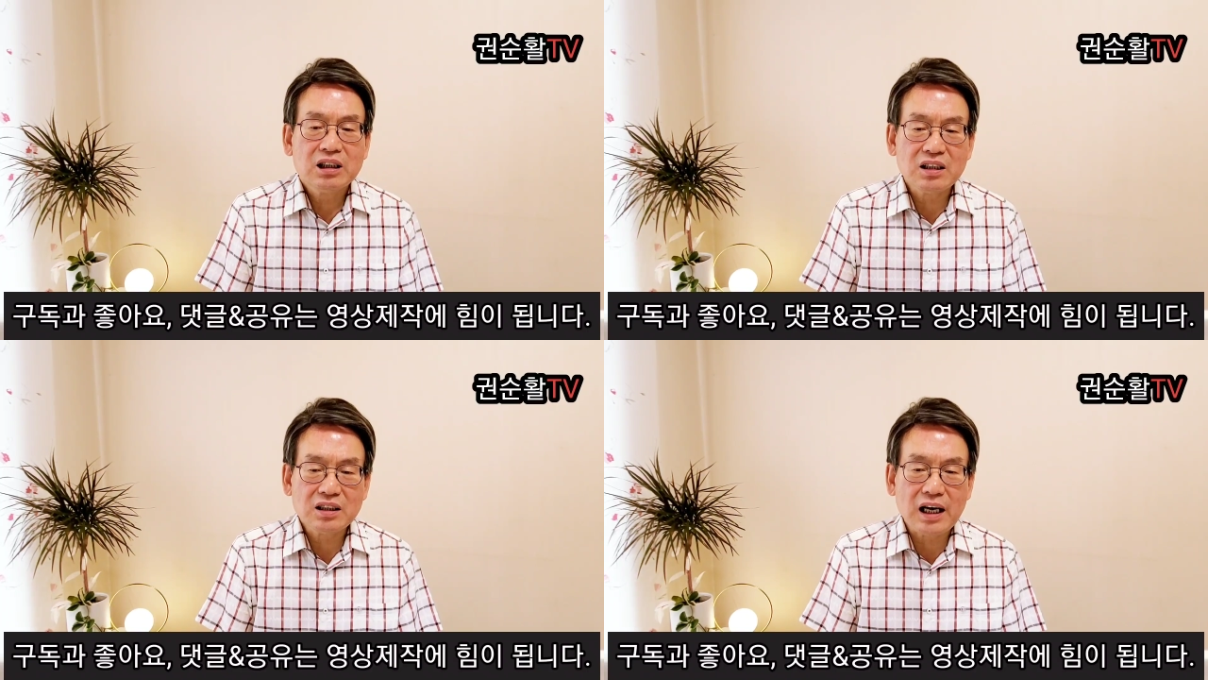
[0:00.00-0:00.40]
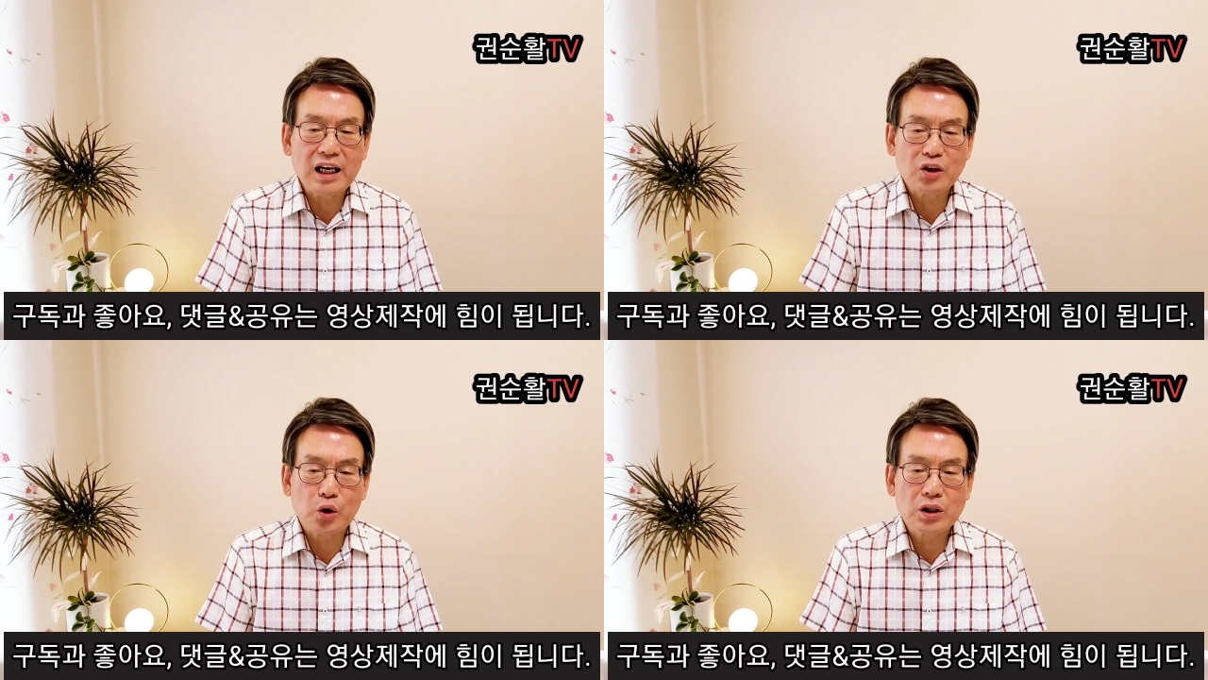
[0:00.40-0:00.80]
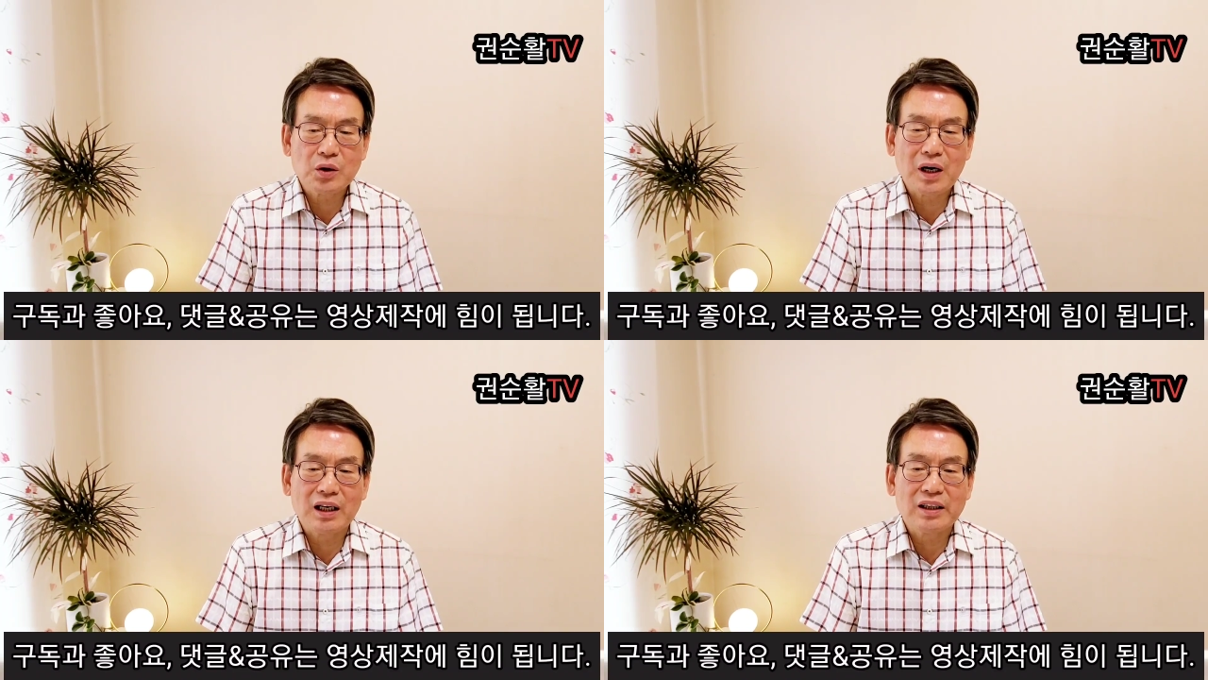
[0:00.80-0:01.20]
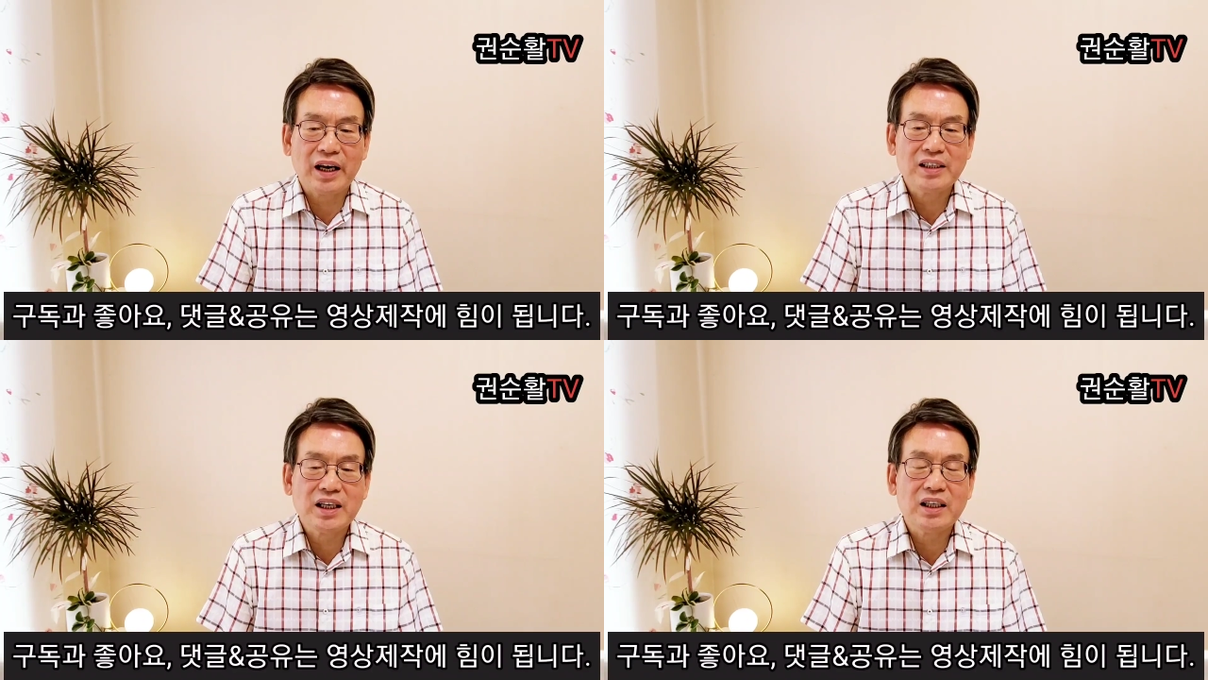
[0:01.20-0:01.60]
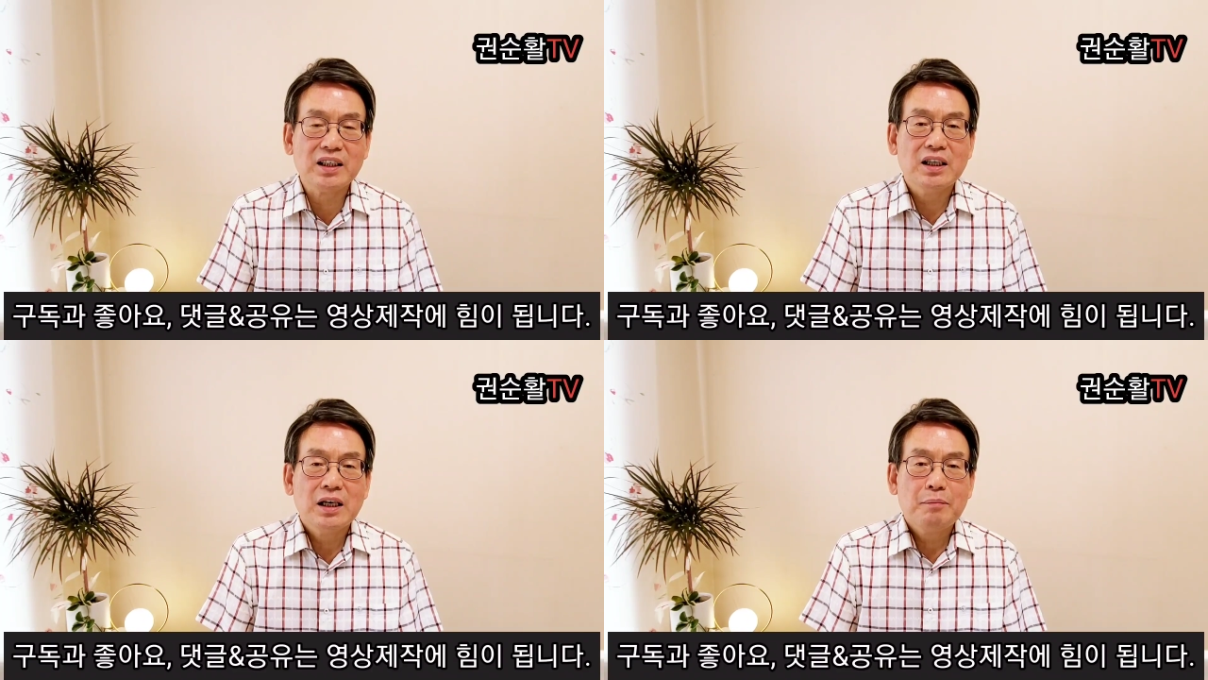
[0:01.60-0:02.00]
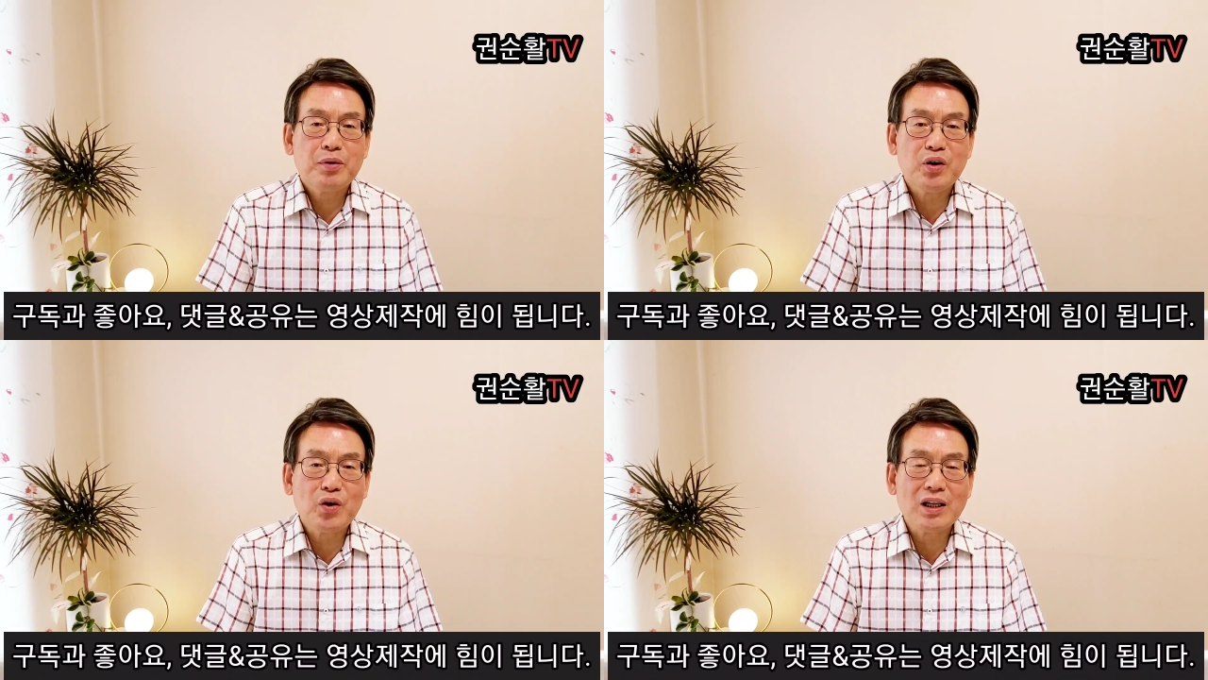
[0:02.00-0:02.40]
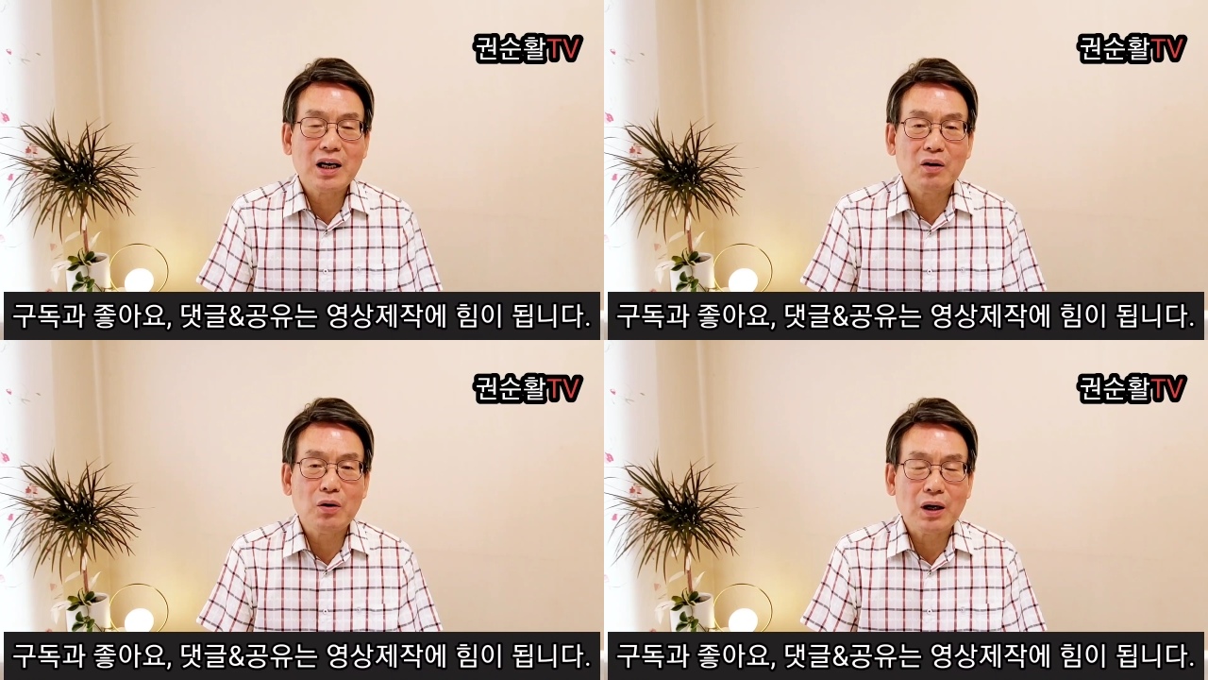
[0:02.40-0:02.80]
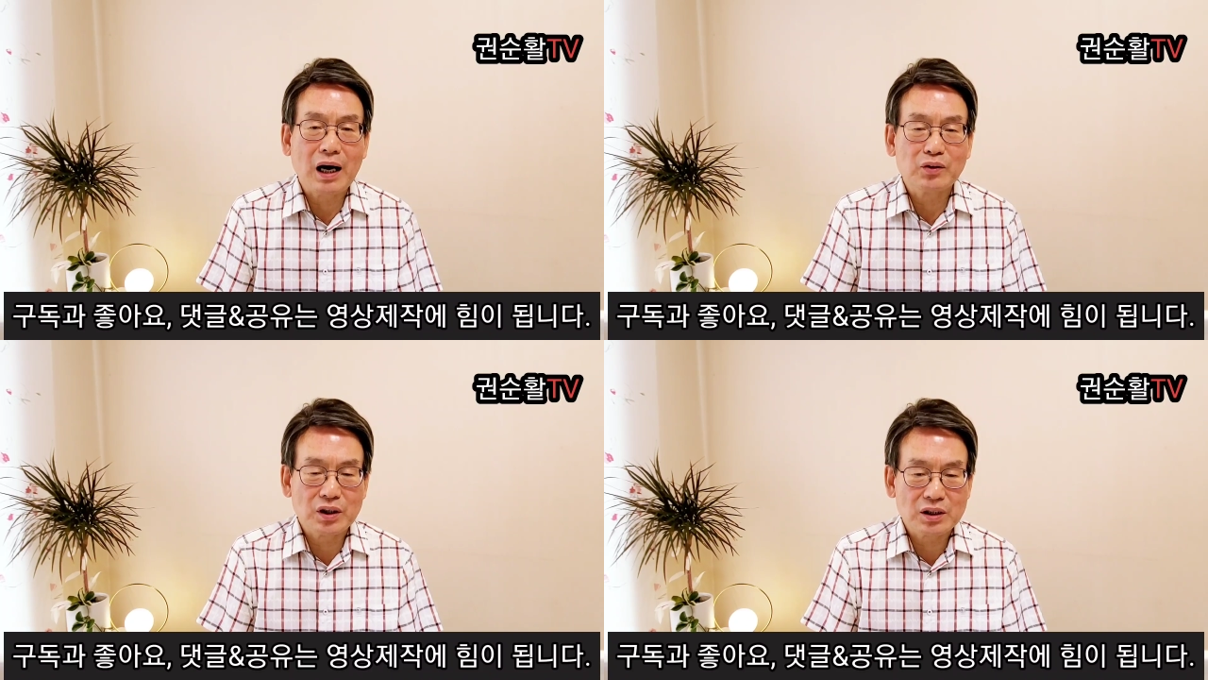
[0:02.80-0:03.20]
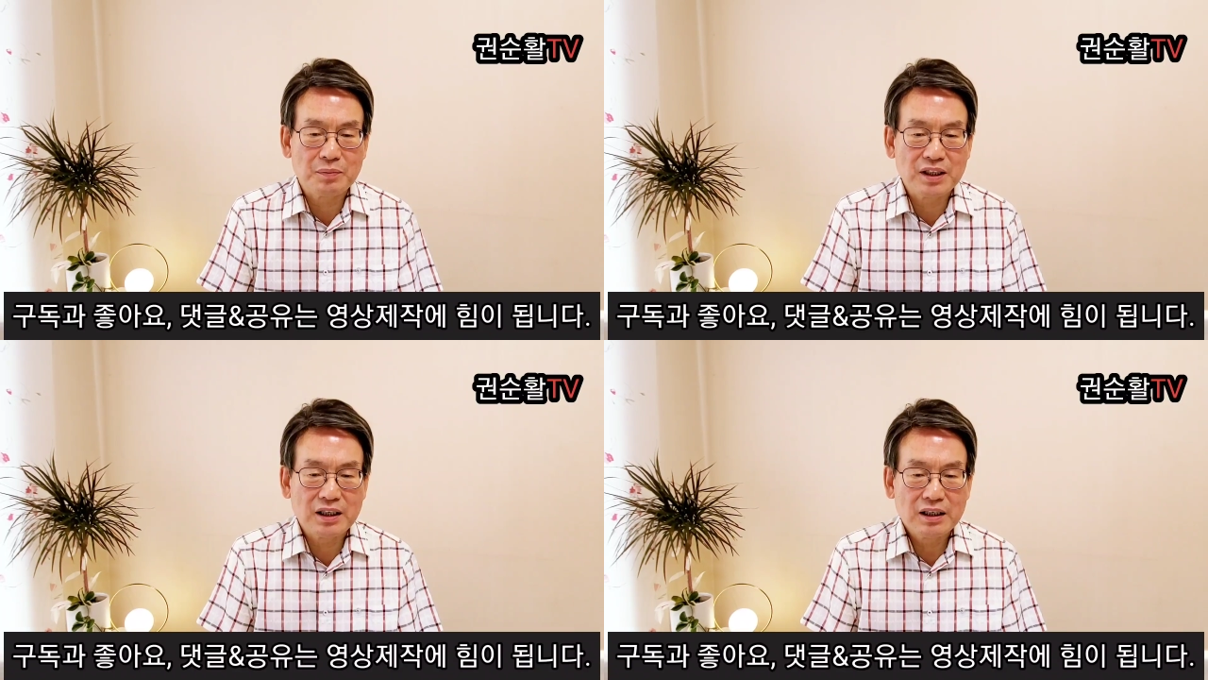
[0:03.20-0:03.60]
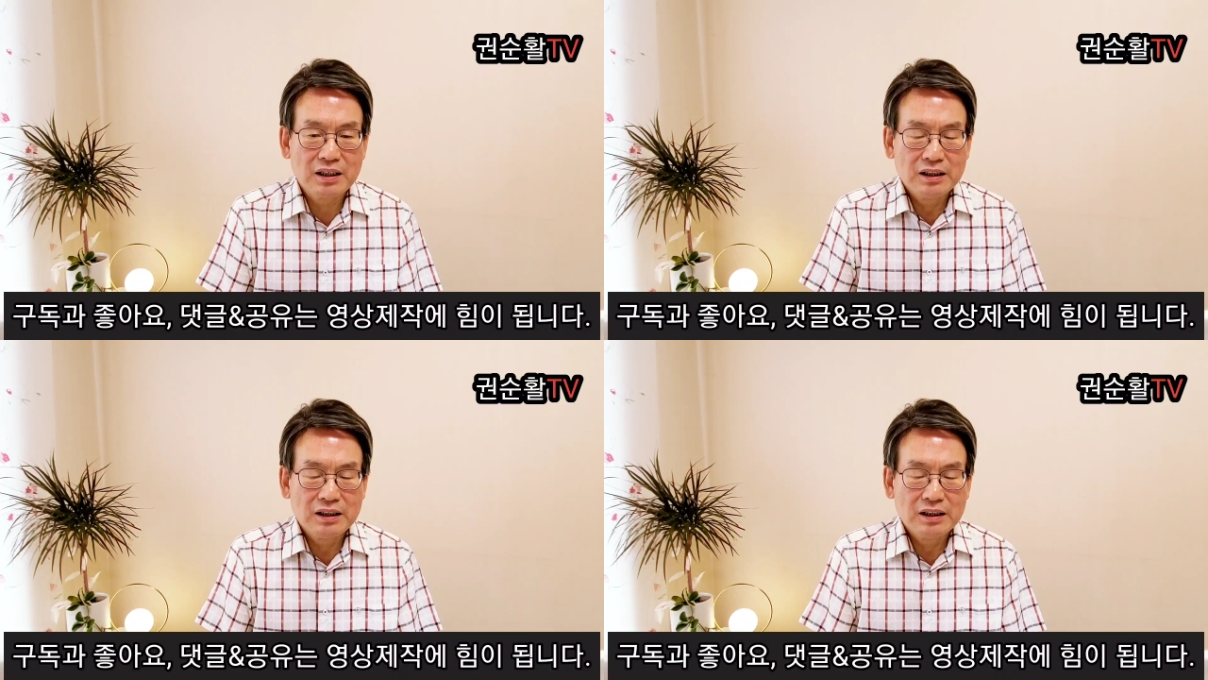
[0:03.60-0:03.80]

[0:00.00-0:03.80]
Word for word: 특단의 조치와 대책이 필요하다고 강조했습니다.